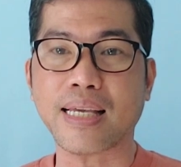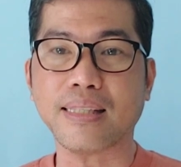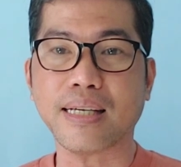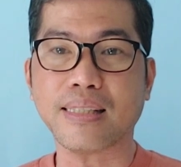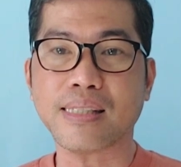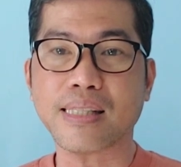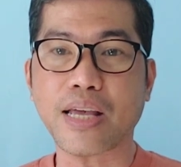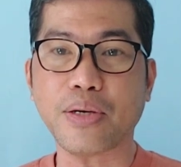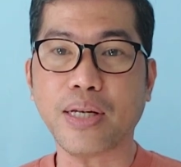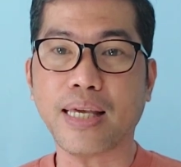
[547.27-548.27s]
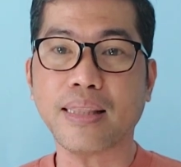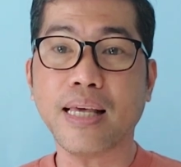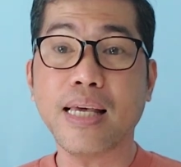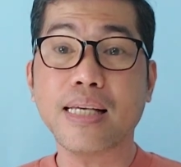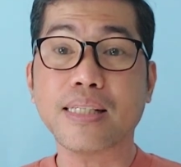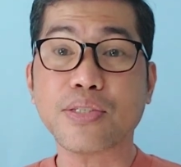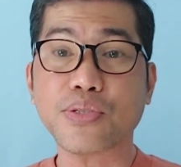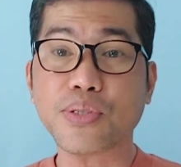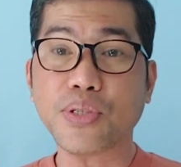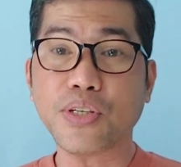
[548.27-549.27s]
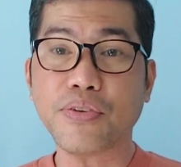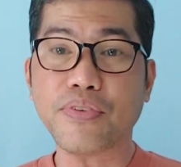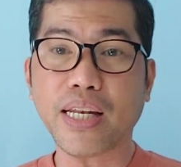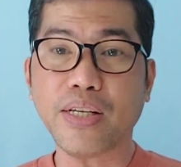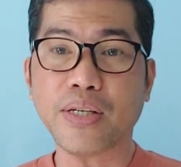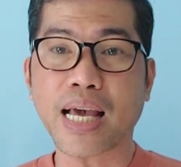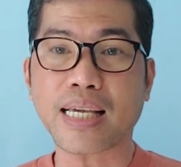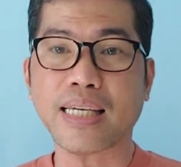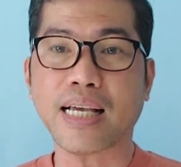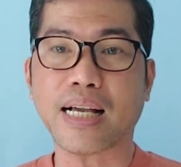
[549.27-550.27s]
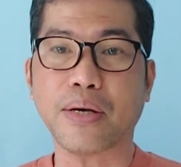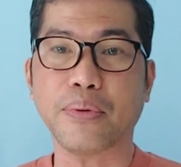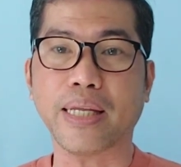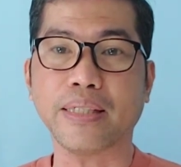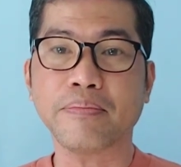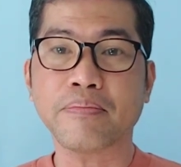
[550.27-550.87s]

Kita-kits tayo ulit sa susunod na video na aking gagawin.